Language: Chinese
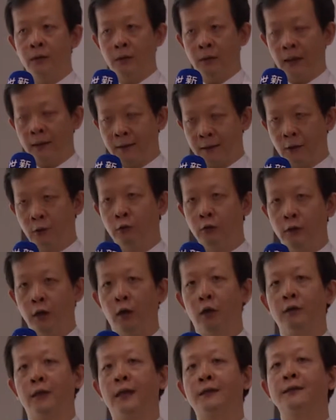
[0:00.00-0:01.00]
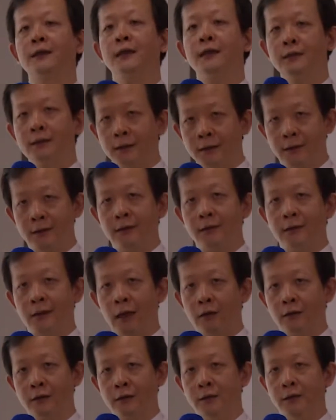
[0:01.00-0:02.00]
他植入以后，他是二十四
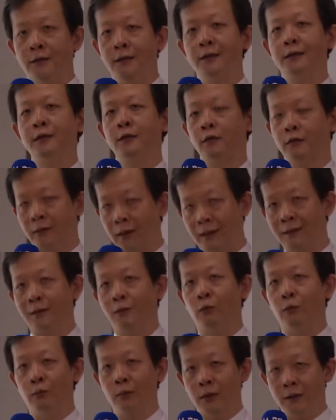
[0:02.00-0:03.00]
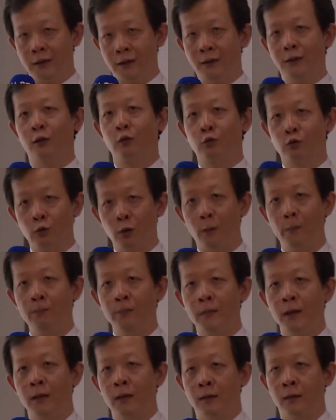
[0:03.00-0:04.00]
小时机器都带着我们的肌肉做，
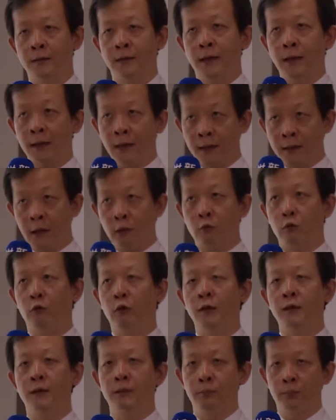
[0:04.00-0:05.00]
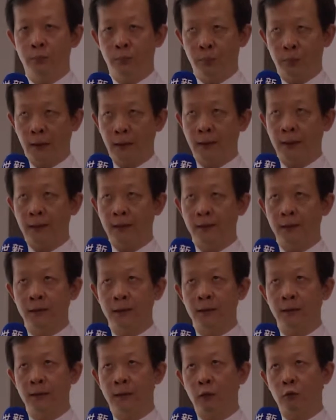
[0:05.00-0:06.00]
啊，这样的效果会不但它
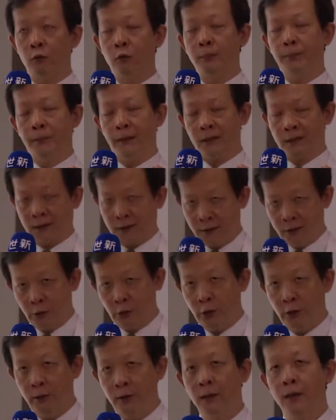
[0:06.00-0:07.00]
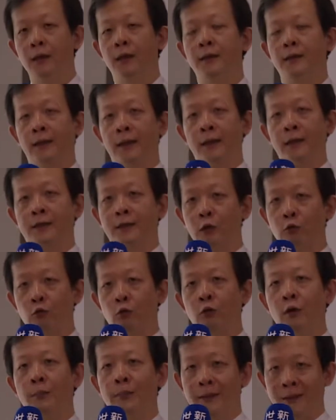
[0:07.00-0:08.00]
的效果会比较持续，而且它的效
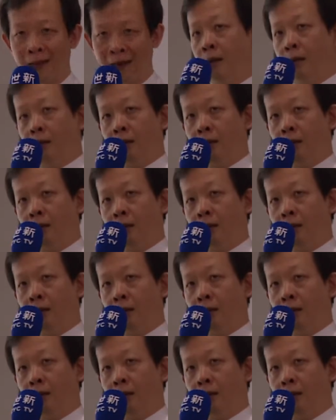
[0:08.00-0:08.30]
果会比较。